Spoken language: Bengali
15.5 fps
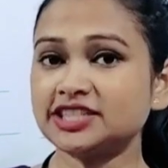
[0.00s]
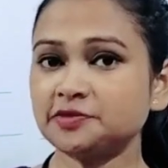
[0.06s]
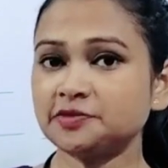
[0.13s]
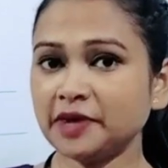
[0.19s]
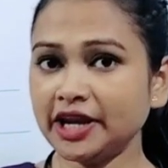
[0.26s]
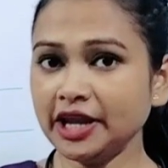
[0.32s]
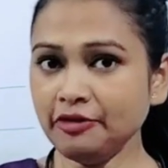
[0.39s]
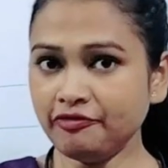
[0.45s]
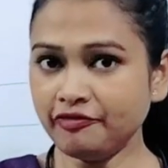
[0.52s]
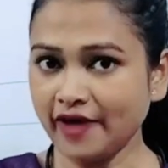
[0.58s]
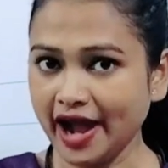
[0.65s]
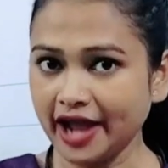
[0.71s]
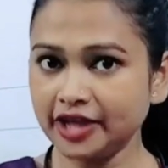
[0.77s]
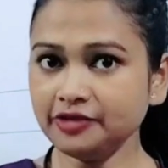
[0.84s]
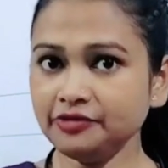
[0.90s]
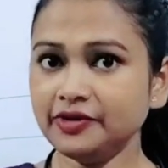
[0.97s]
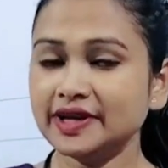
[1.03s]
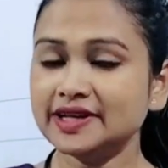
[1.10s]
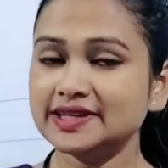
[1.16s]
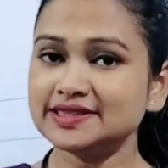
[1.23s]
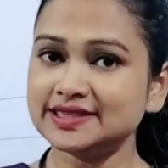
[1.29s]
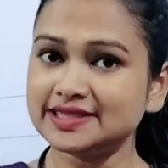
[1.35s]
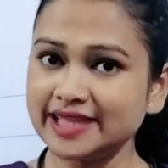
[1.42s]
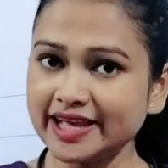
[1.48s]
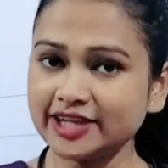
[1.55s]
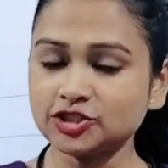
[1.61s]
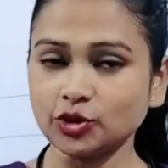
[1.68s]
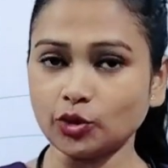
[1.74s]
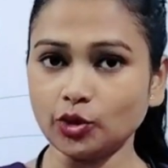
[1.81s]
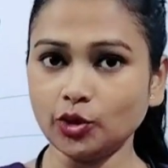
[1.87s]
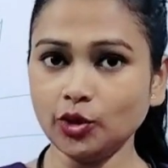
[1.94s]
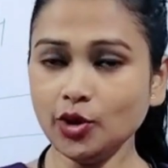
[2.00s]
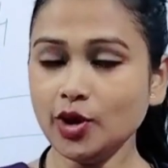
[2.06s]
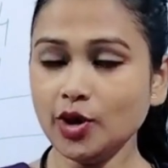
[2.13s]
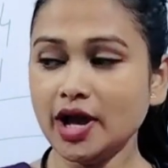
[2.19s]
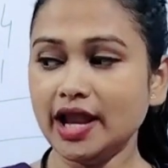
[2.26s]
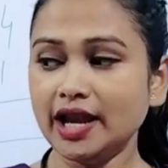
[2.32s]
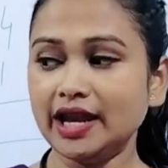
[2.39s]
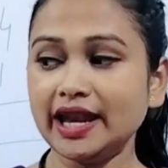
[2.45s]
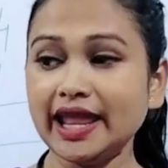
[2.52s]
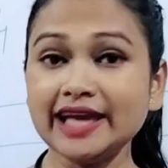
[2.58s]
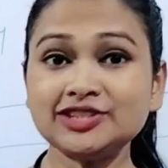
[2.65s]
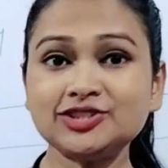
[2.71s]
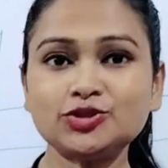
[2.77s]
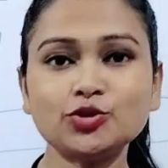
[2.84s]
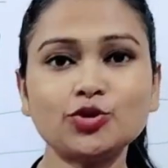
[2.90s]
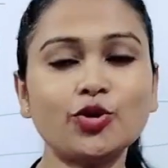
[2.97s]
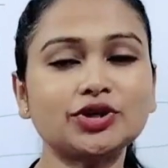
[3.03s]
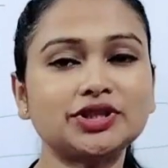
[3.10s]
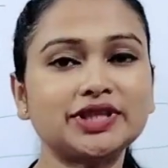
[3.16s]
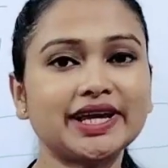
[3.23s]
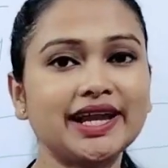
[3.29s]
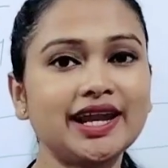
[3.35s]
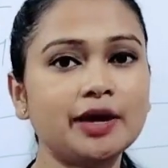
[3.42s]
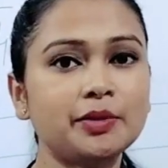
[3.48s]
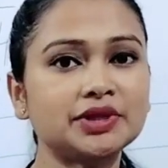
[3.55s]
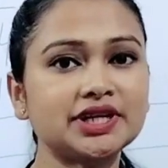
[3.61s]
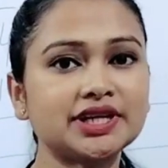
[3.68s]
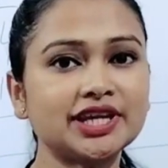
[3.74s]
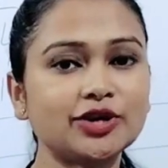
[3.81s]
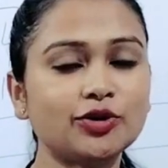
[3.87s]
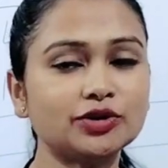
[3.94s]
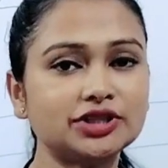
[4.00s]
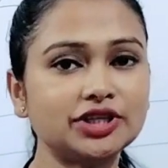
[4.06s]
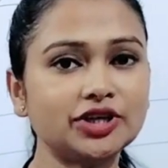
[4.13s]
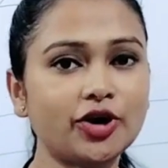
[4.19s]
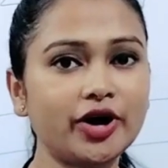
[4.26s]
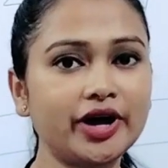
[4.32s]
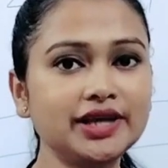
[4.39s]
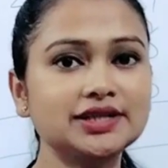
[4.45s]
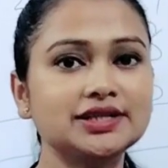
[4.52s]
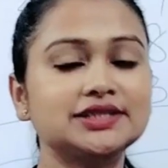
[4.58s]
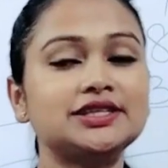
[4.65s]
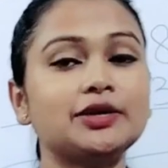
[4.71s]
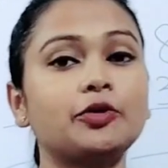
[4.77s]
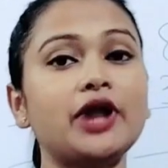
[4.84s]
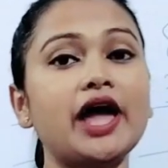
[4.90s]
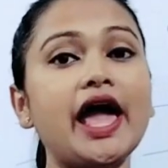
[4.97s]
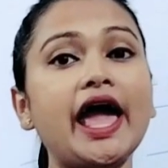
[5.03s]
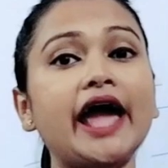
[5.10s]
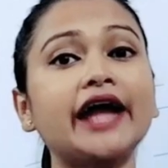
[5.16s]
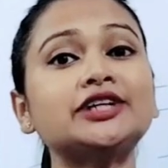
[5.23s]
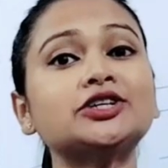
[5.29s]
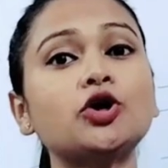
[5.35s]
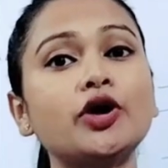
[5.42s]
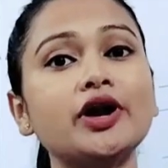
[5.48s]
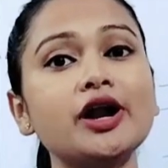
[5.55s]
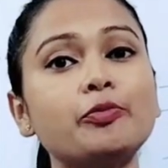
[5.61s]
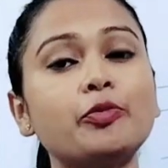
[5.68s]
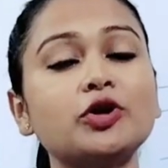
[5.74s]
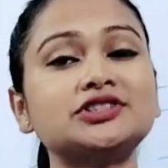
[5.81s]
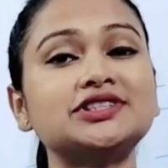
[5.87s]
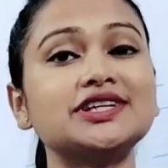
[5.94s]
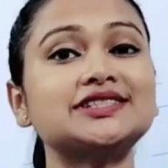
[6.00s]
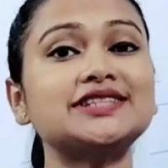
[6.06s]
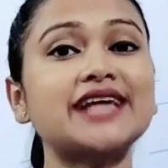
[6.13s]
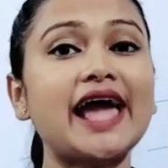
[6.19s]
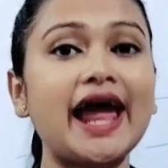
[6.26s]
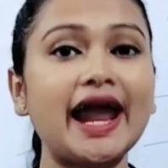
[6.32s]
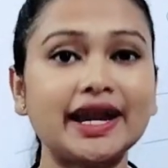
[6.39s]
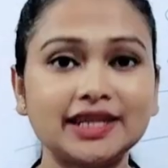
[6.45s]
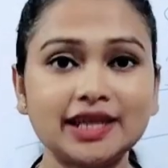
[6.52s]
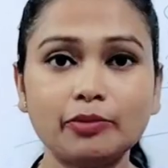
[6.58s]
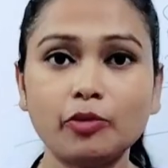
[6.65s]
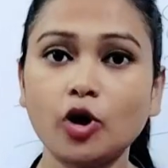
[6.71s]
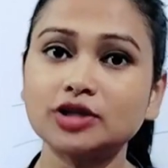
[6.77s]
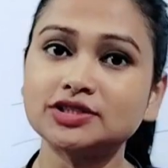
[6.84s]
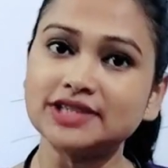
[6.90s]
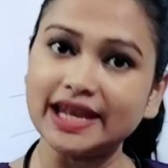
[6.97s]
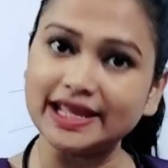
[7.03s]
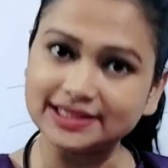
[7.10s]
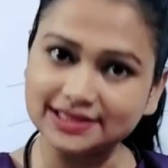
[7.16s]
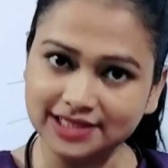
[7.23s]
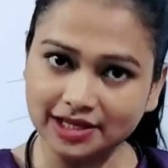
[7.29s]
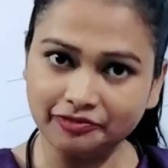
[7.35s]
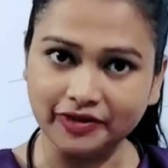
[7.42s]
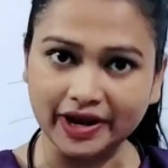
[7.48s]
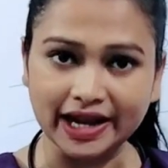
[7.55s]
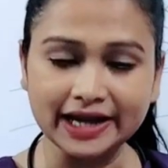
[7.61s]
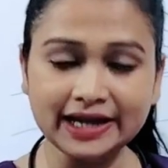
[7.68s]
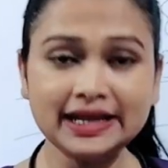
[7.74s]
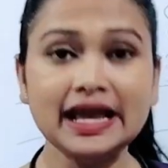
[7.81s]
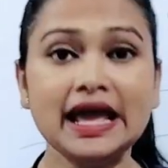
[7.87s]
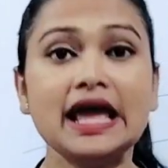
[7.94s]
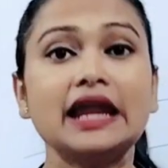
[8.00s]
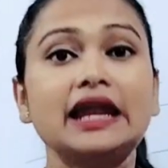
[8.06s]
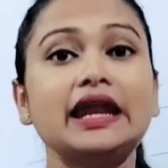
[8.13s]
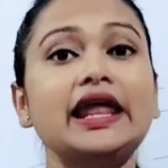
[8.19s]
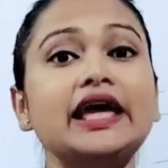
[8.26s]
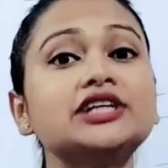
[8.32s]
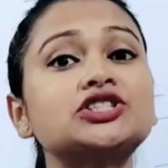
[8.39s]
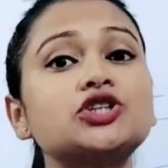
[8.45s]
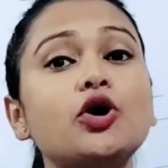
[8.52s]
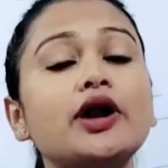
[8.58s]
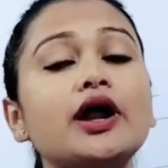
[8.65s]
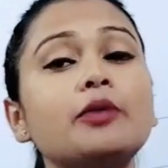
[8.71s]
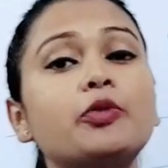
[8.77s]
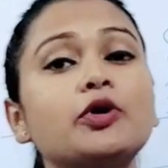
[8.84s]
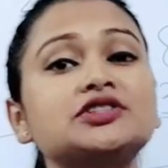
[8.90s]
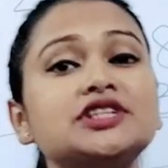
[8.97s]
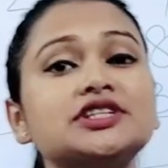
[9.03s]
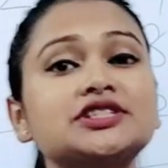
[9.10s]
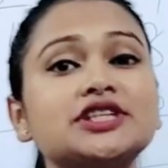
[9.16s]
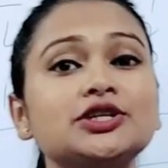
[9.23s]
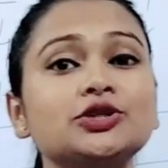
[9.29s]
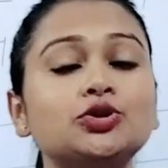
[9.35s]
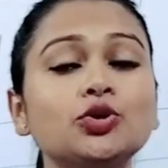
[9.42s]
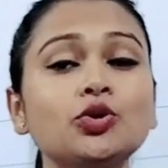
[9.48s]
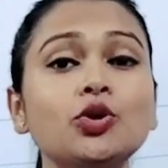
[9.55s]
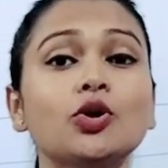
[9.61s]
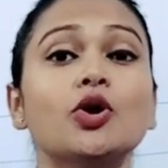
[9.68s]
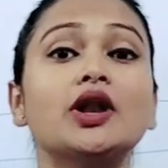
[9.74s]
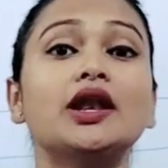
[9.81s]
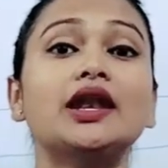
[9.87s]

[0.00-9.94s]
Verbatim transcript: 6 মানে 5 6 হলো less 2 করতে গেলে আমাদের কি করতে হয় যেমন অ্যাড করার প্রসেস অ্যাড দ্য বস লেস দ্য ফ্রেন্ড লেস করার প্রসেস কিন্তু